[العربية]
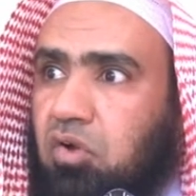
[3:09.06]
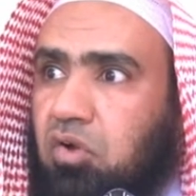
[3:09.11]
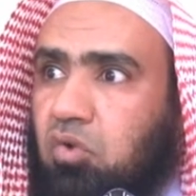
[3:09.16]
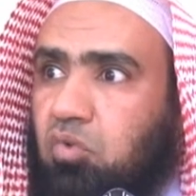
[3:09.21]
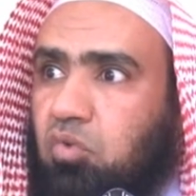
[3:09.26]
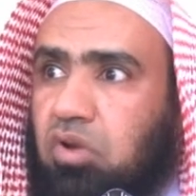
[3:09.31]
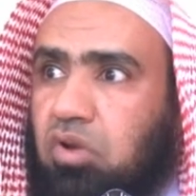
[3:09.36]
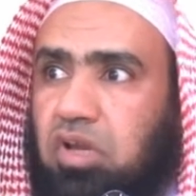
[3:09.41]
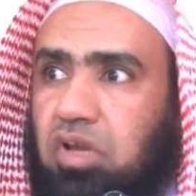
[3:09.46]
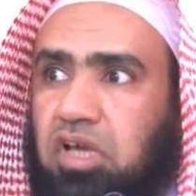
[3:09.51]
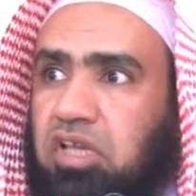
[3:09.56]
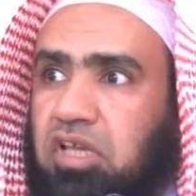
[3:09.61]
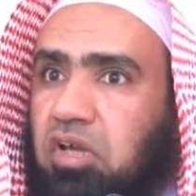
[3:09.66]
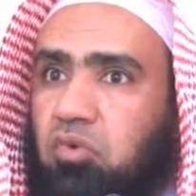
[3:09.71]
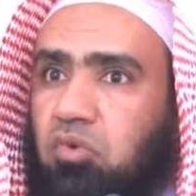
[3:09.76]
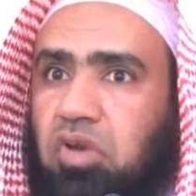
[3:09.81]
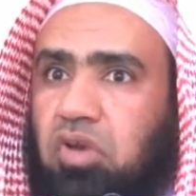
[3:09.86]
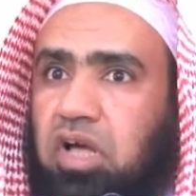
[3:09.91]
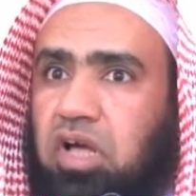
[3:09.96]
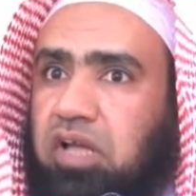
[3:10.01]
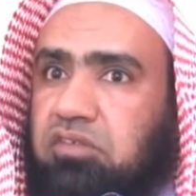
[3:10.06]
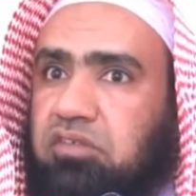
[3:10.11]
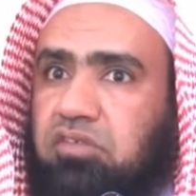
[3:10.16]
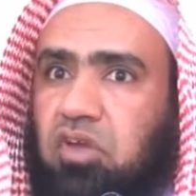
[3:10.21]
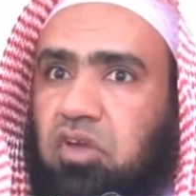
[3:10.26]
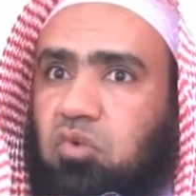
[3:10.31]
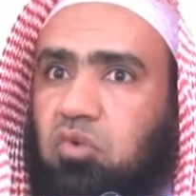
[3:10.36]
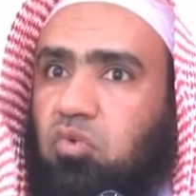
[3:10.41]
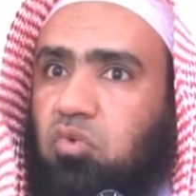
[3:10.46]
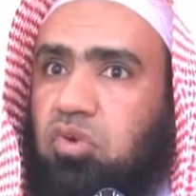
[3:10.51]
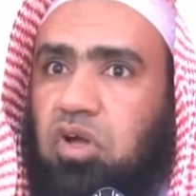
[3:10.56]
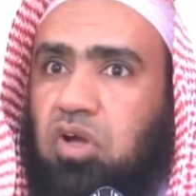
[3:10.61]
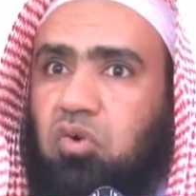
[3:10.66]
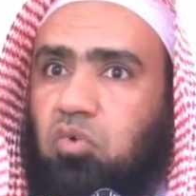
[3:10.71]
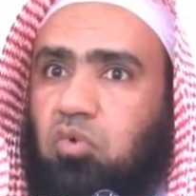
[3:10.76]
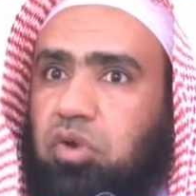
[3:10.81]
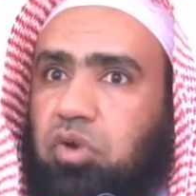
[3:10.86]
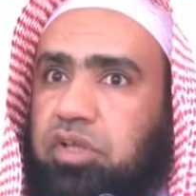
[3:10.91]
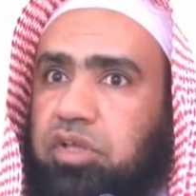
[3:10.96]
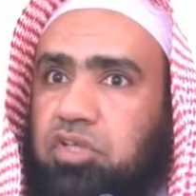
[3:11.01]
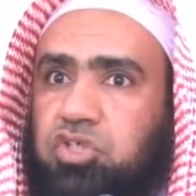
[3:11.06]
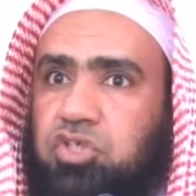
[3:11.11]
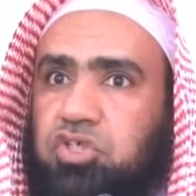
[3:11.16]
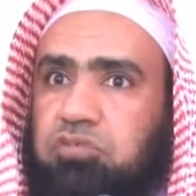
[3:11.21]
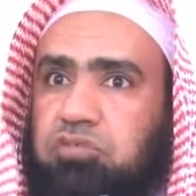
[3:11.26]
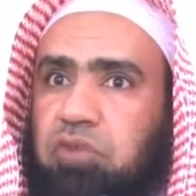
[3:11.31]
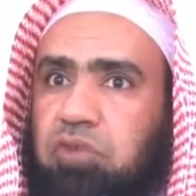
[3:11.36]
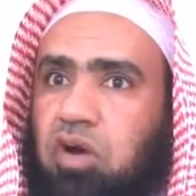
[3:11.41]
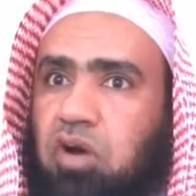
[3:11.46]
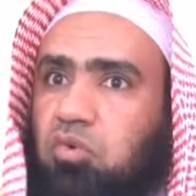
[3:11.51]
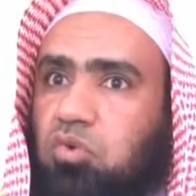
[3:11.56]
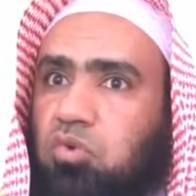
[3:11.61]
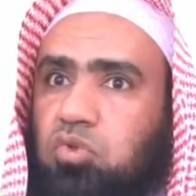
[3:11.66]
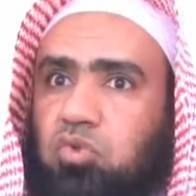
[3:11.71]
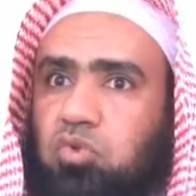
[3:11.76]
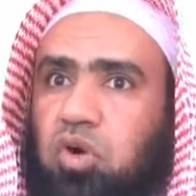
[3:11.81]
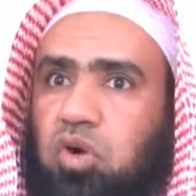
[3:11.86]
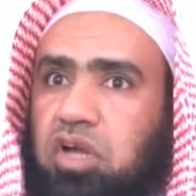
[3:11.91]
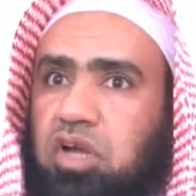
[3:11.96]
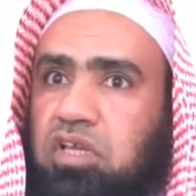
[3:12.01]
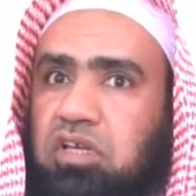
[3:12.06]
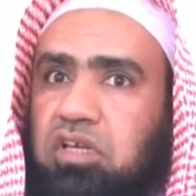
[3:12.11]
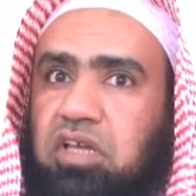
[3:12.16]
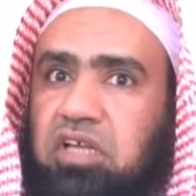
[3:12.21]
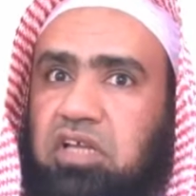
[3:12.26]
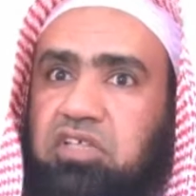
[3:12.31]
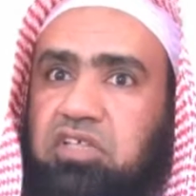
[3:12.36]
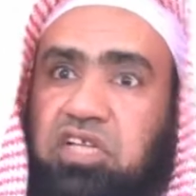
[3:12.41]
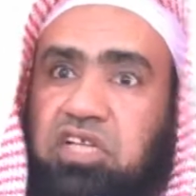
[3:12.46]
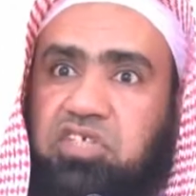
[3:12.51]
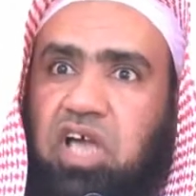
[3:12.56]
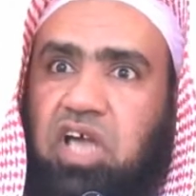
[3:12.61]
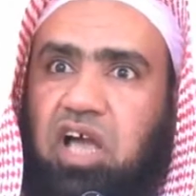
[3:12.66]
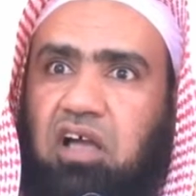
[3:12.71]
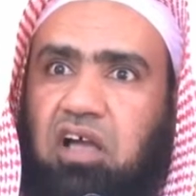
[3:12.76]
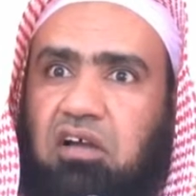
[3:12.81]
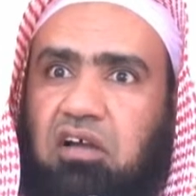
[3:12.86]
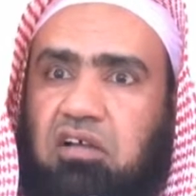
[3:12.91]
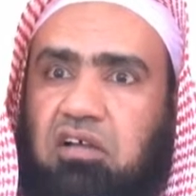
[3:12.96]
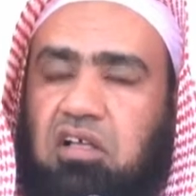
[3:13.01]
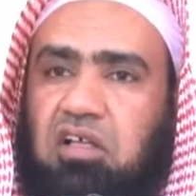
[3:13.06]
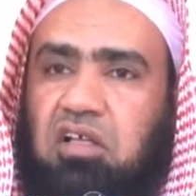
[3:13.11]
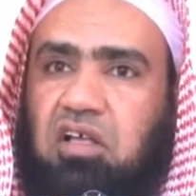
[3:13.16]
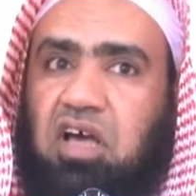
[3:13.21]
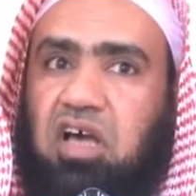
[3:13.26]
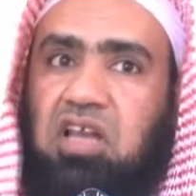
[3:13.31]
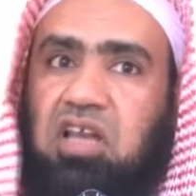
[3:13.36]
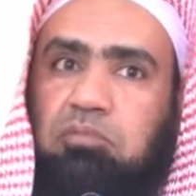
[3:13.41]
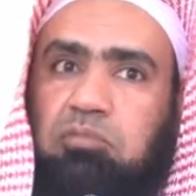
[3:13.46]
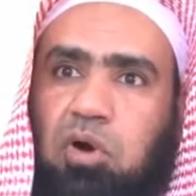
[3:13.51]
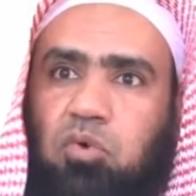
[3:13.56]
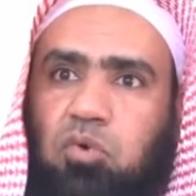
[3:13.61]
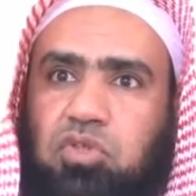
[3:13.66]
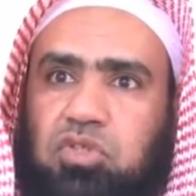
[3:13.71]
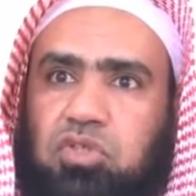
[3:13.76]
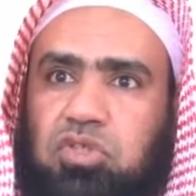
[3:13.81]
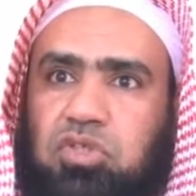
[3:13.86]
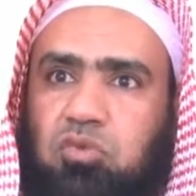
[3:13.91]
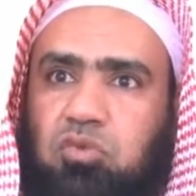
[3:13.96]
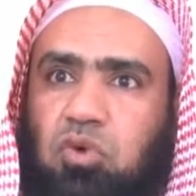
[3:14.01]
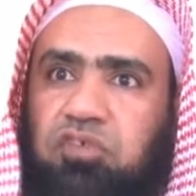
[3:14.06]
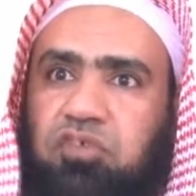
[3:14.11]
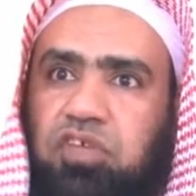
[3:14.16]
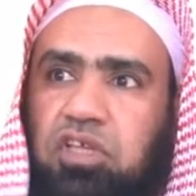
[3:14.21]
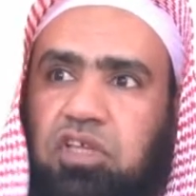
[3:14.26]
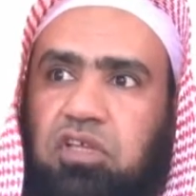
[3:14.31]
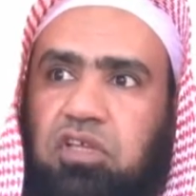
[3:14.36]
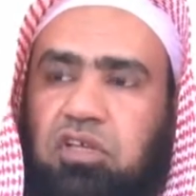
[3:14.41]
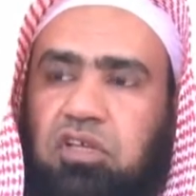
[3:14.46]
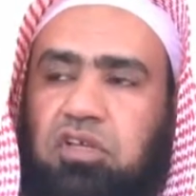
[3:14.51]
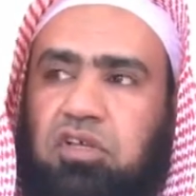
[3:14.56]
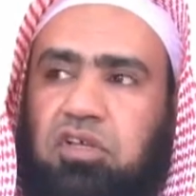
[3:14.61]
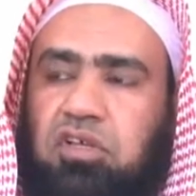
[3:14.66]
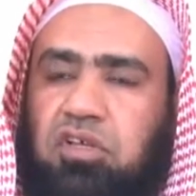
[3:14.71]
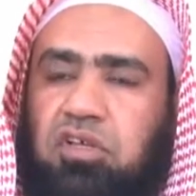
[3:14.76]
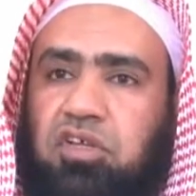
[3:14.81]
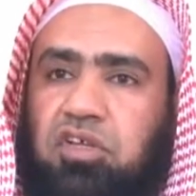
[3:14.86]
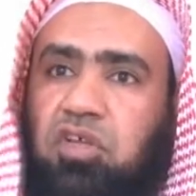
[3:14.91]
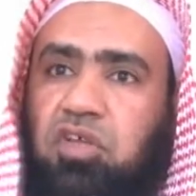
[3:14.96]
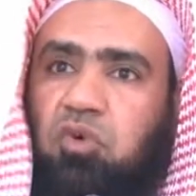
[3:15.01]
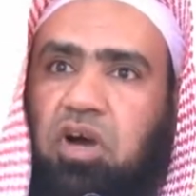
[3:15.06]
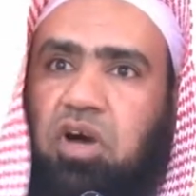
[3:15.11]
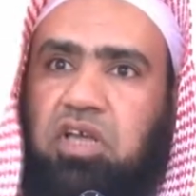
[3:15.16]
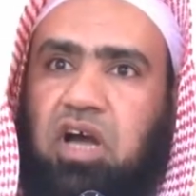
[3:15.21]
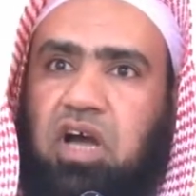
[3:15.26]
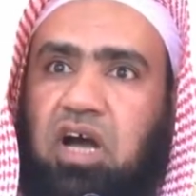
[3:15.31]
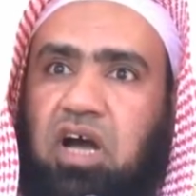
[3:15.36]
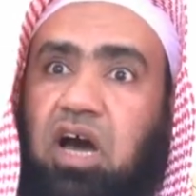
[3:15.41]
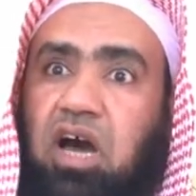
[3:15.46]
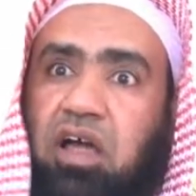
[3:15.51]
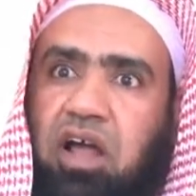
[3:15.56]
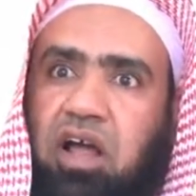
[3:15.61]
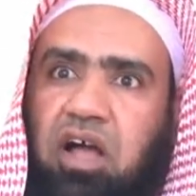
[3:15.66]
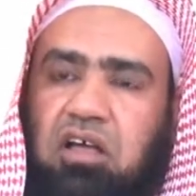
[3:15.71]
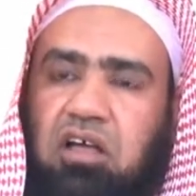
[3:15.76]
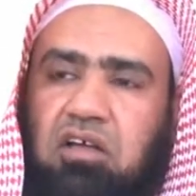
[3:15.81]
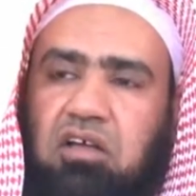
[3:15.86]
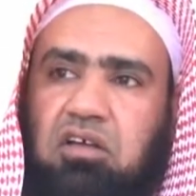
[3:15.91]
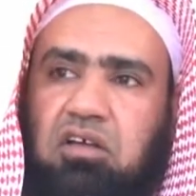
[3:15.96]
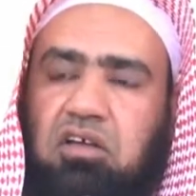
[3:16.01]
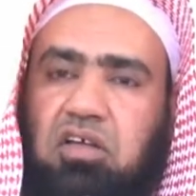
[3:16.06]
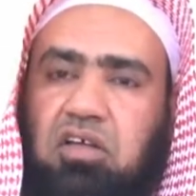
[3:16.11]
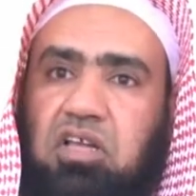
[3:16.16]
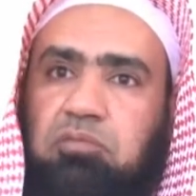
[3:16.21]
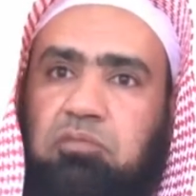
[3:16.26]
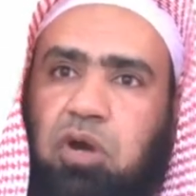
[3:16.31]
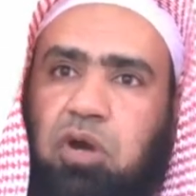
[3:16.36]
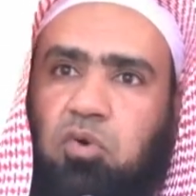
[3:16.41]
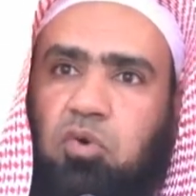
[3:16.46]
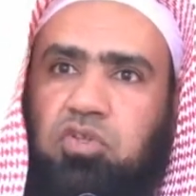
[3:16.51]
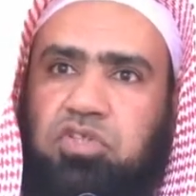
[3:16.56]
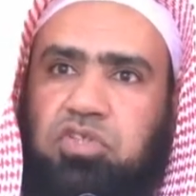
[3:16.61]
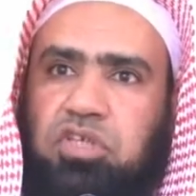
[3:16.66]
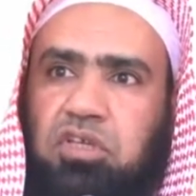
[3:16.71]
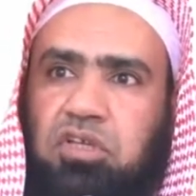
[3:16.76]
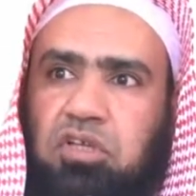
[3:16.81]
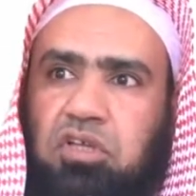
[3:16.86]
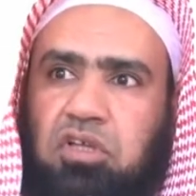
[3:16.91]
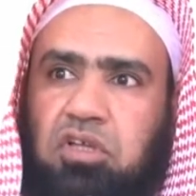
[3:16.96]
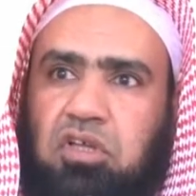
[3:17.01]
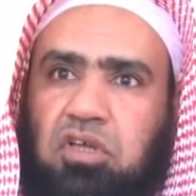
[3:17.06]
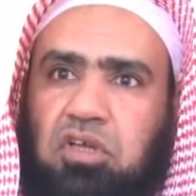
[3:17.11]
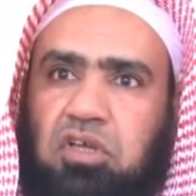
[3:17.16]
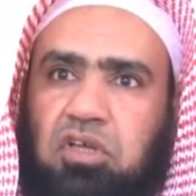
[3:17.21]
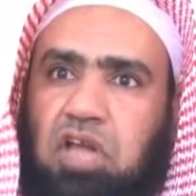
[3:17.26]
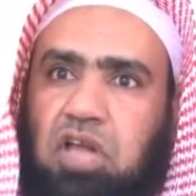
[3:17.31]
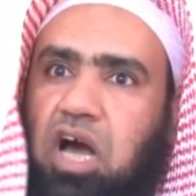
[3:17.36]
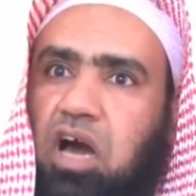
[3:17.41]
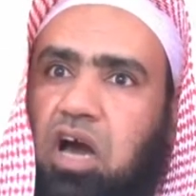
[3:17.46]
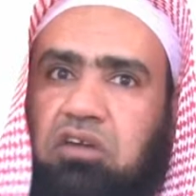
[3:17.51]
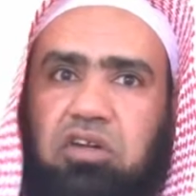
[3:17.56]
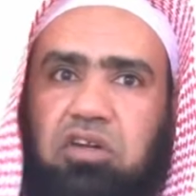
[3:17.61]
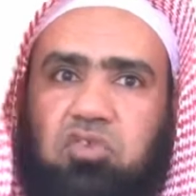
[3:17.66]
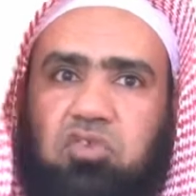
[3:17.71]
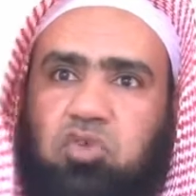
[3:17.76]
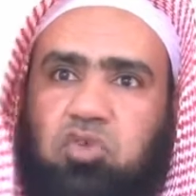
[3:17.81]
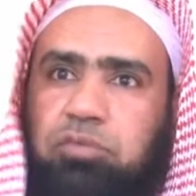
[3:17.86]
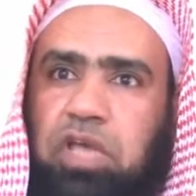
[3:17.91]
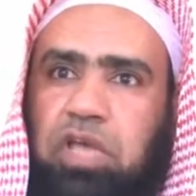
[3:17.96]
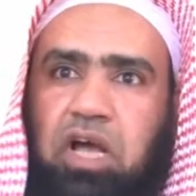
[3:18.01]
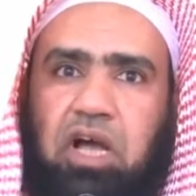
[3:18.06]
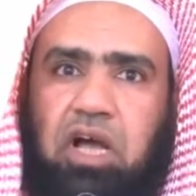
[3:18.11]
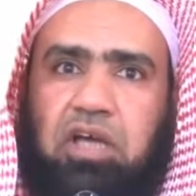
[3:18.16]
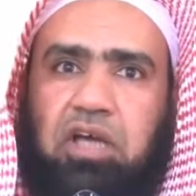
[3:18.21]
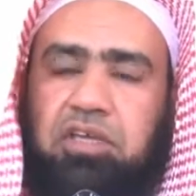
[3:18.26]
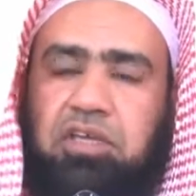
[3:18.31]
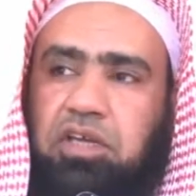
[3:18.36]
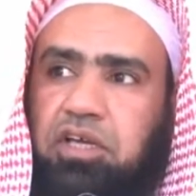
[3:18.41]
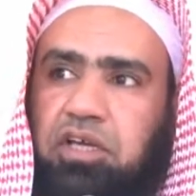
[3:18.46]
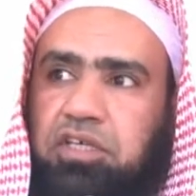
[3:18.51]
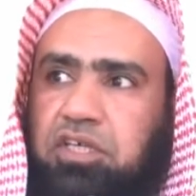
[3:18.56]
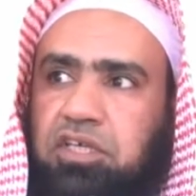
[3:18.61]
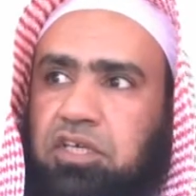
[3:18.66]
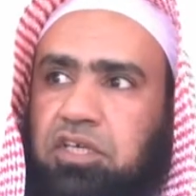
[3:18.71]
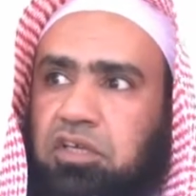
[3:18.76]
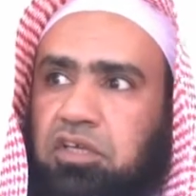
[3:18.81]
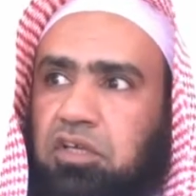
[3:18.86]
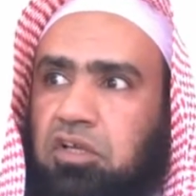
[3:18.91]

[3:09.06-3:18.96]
والله لولا أن تقول قريش ما قلتها إلا جزع الموت وفي رواية خرع الموت لأقررت بها عينك